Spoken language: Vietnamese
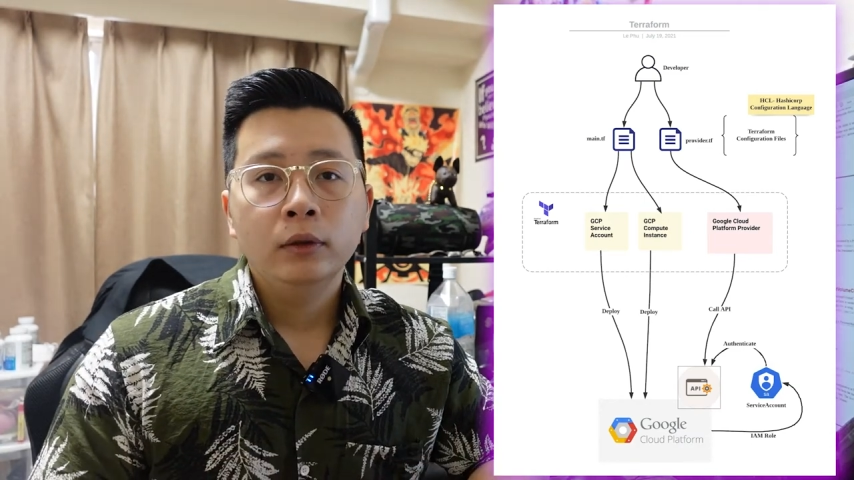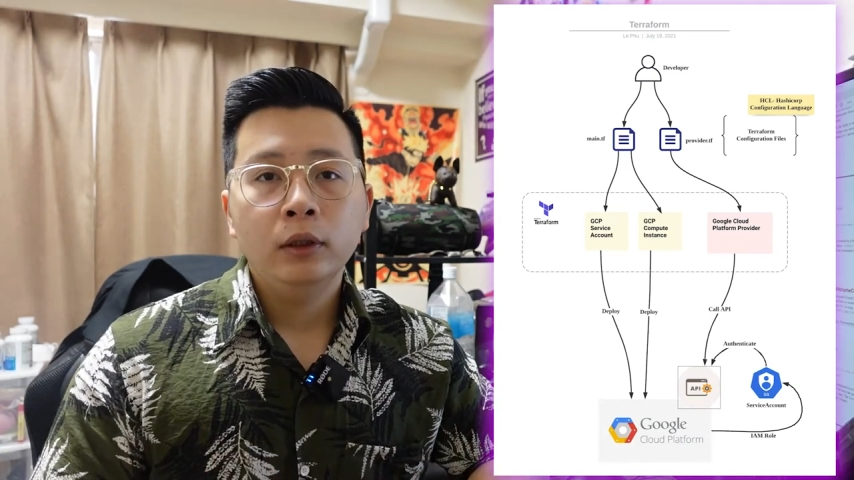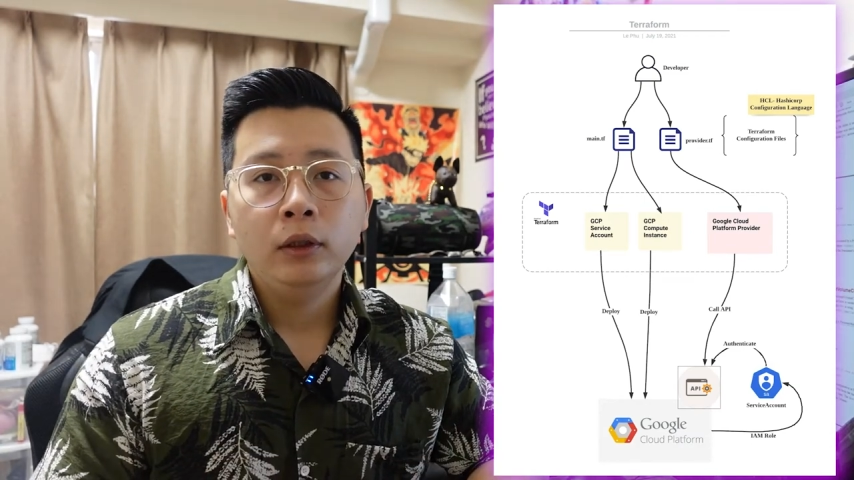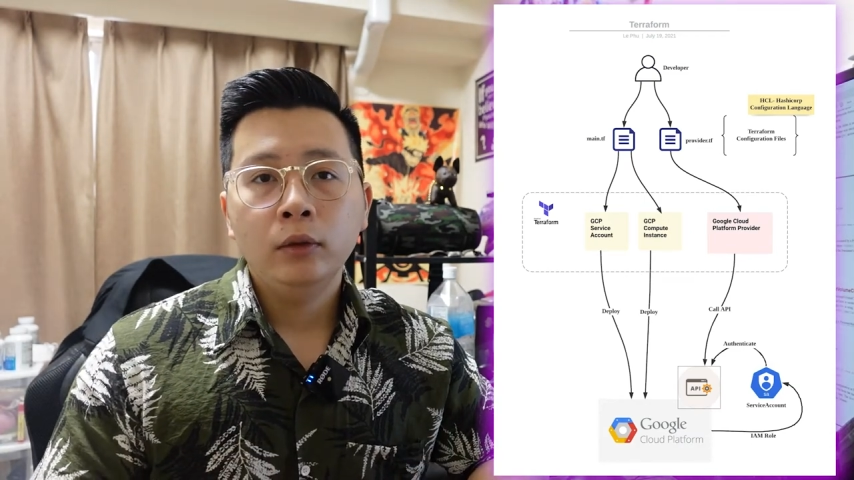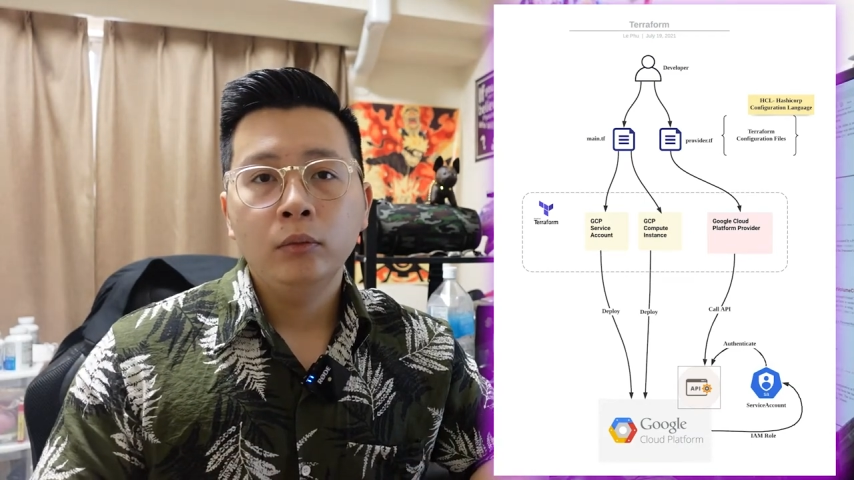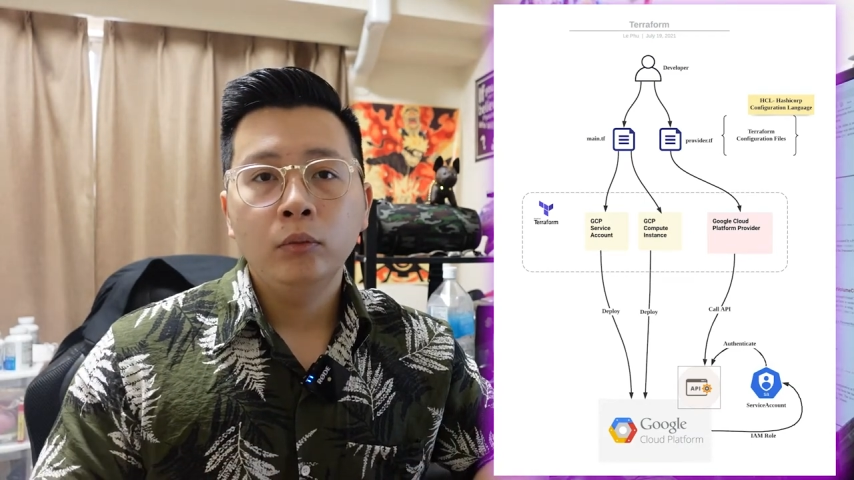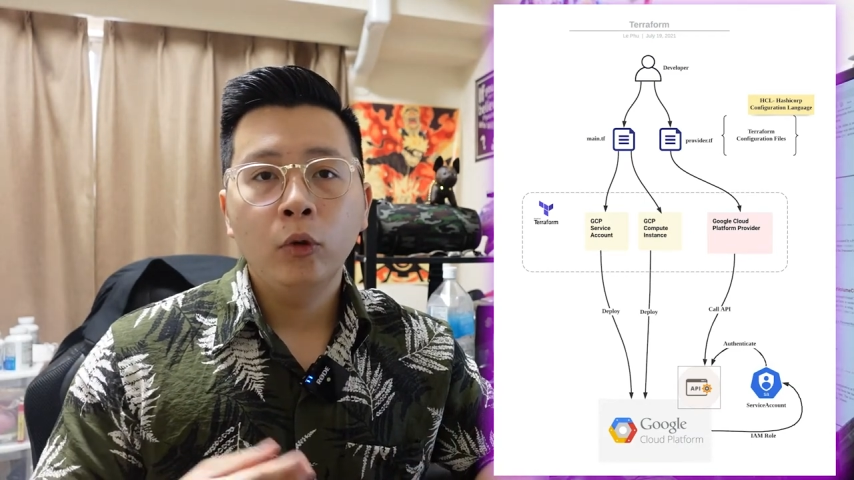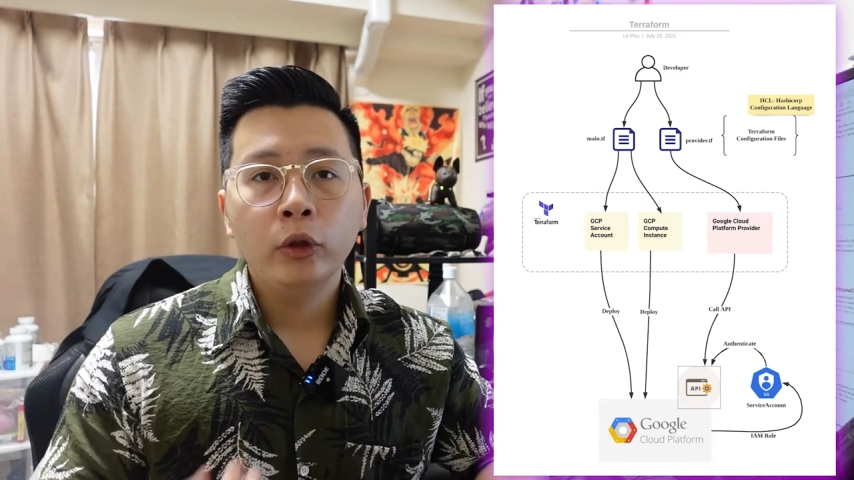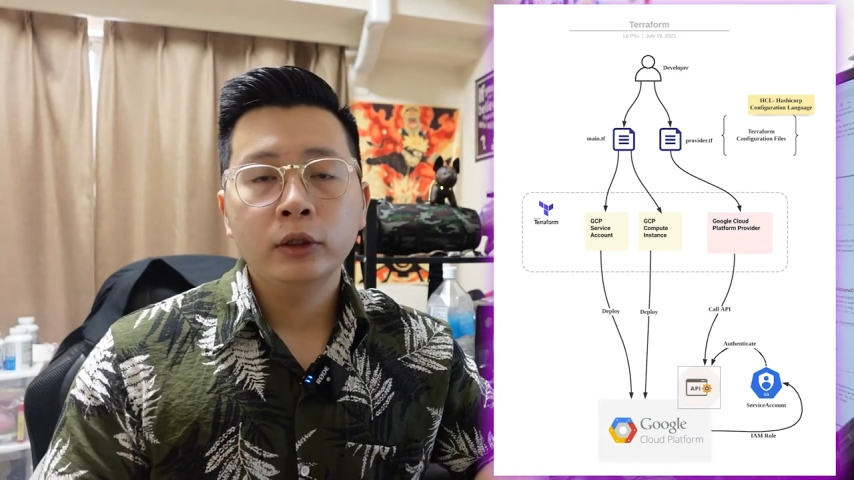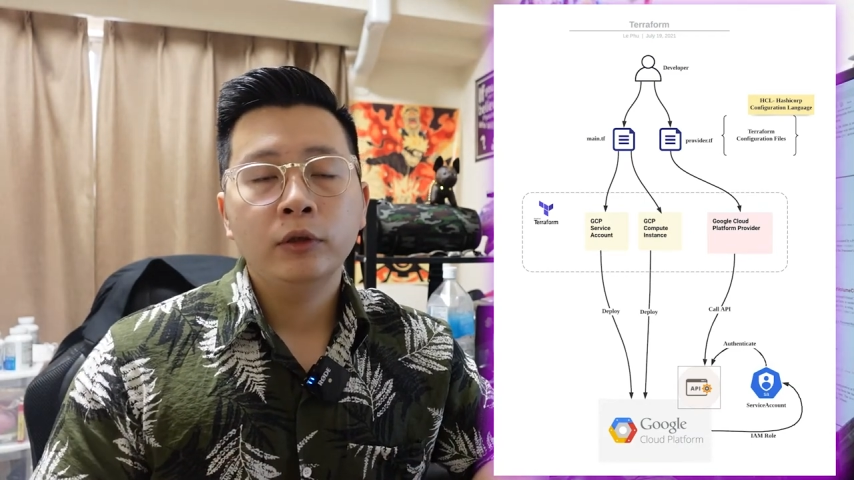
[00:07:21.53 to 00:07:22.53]
thì
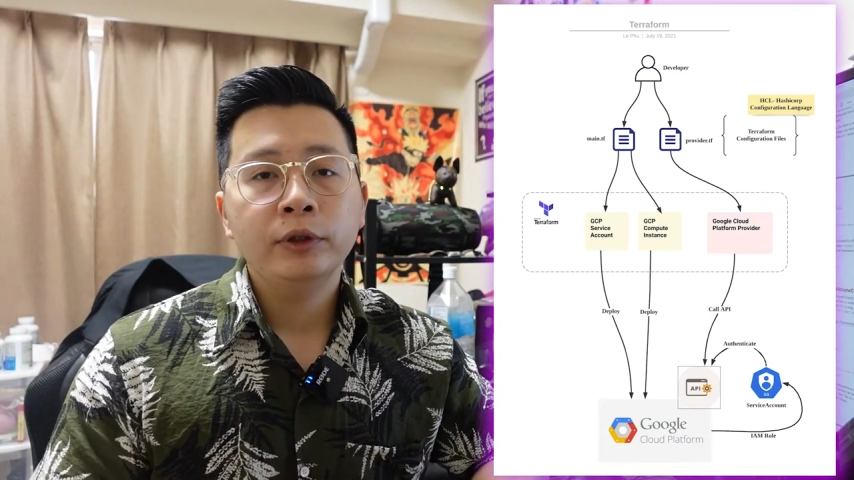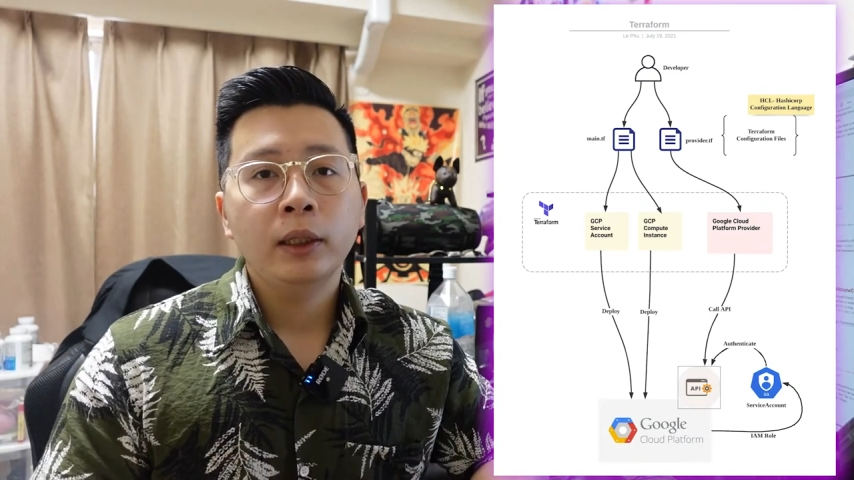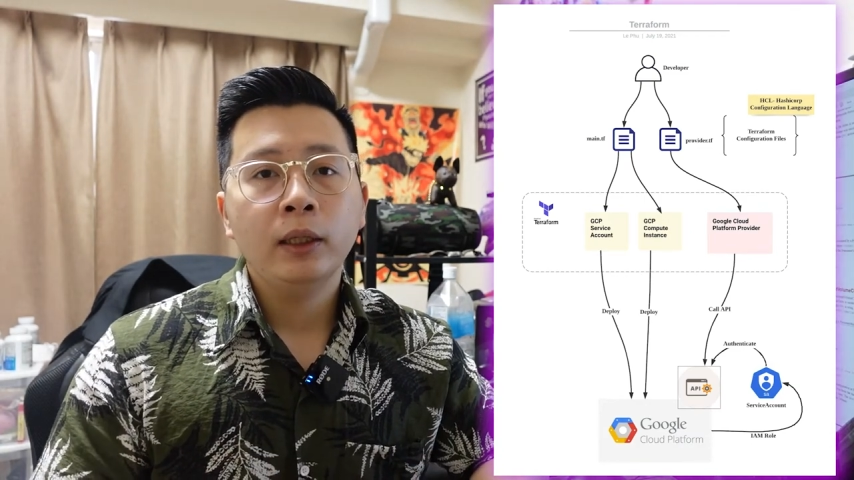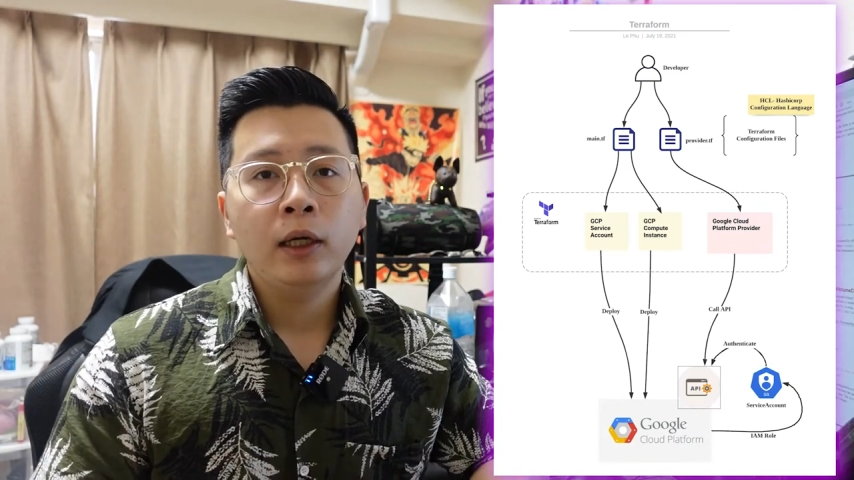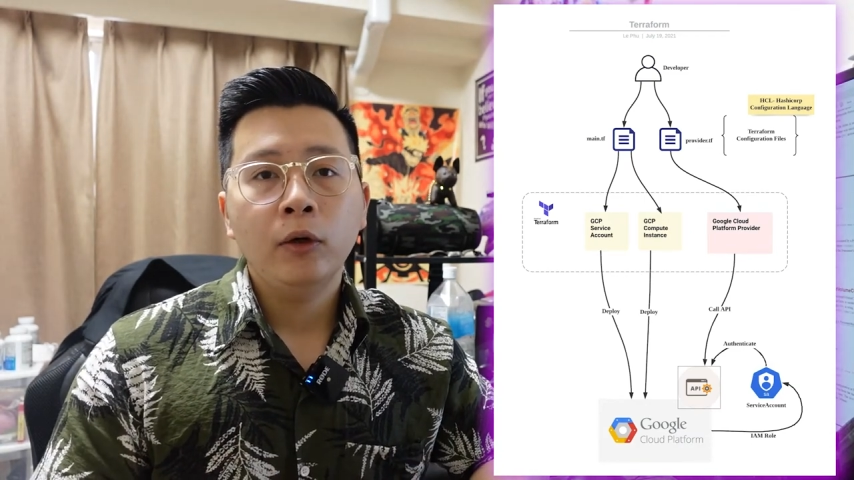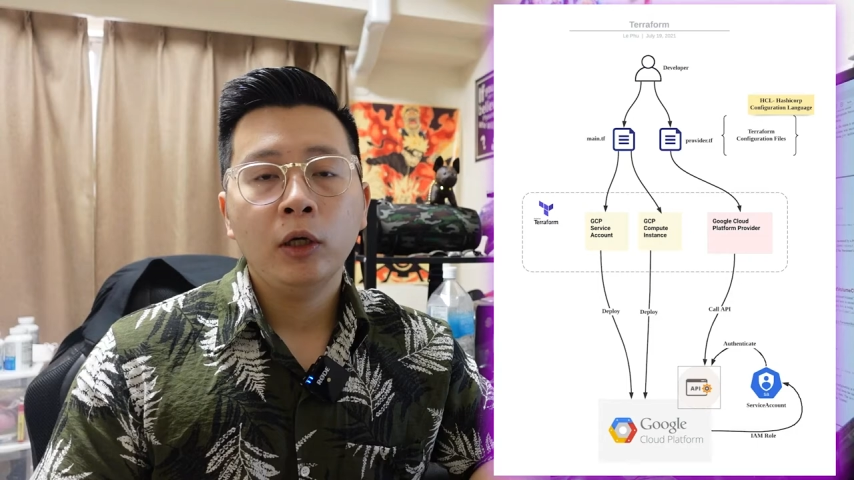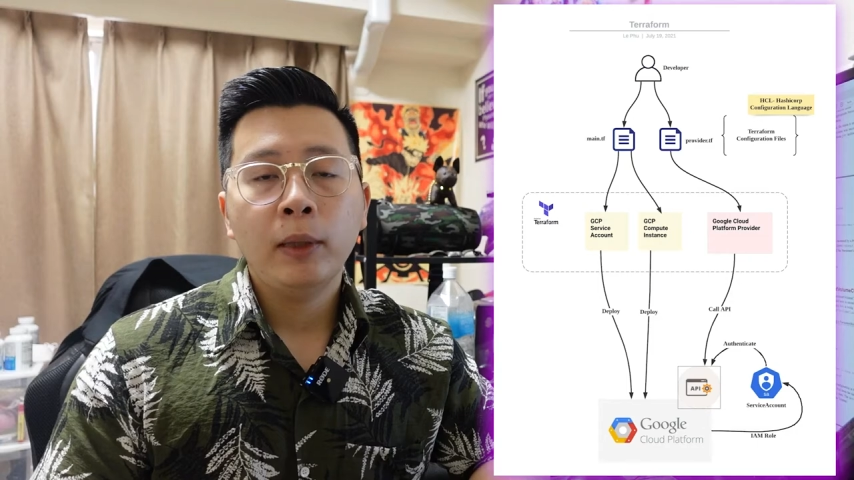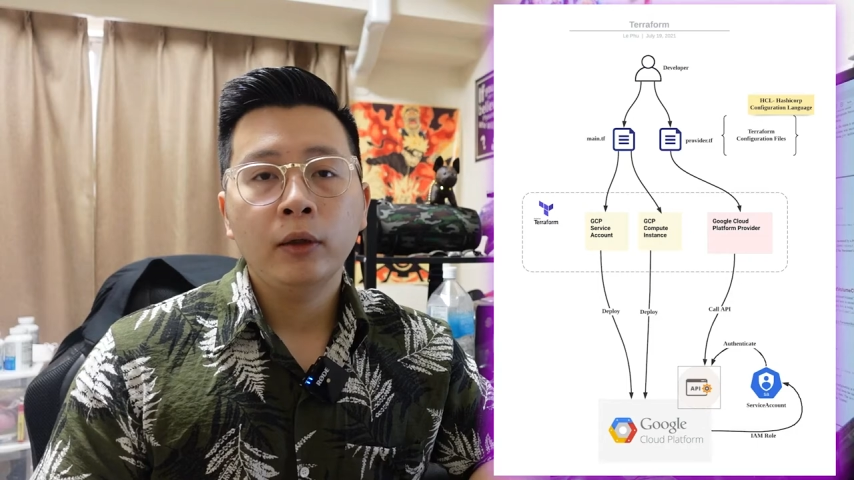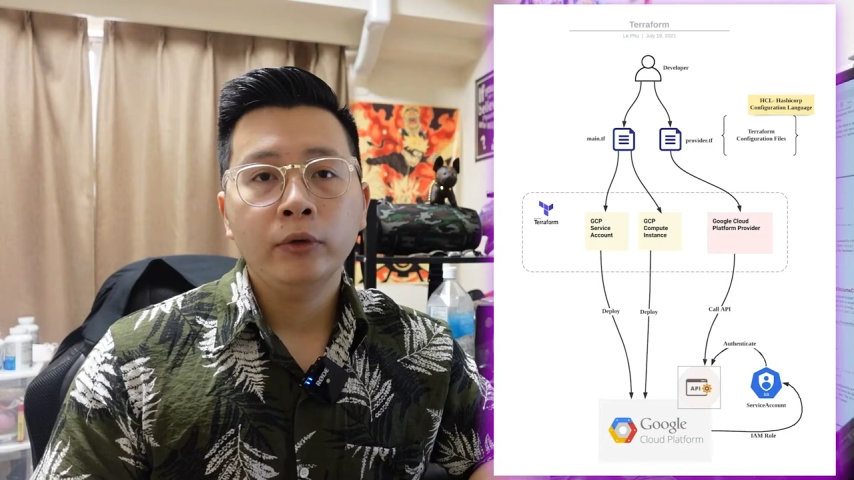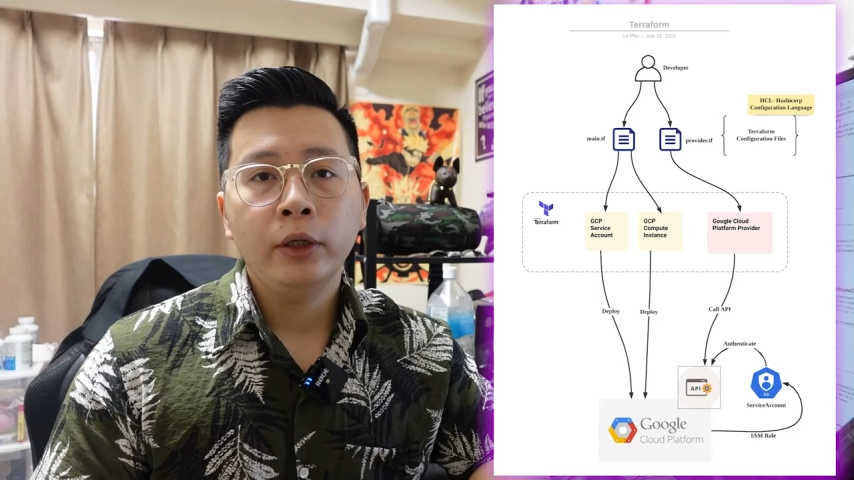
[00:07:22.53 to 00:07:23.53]
mỗi cái service account các
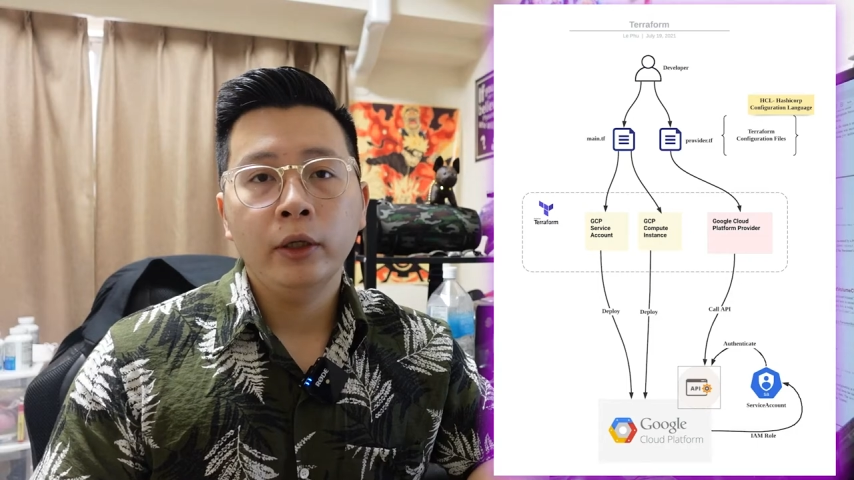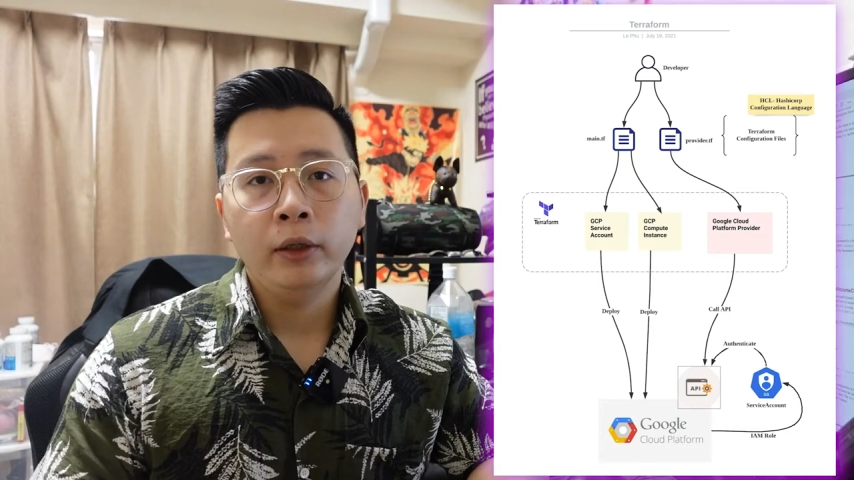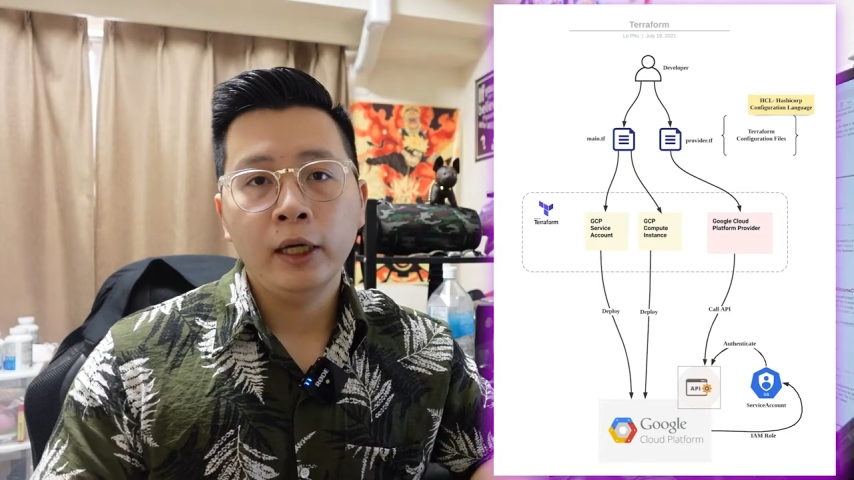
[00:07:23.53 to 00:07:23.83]
bạn có thể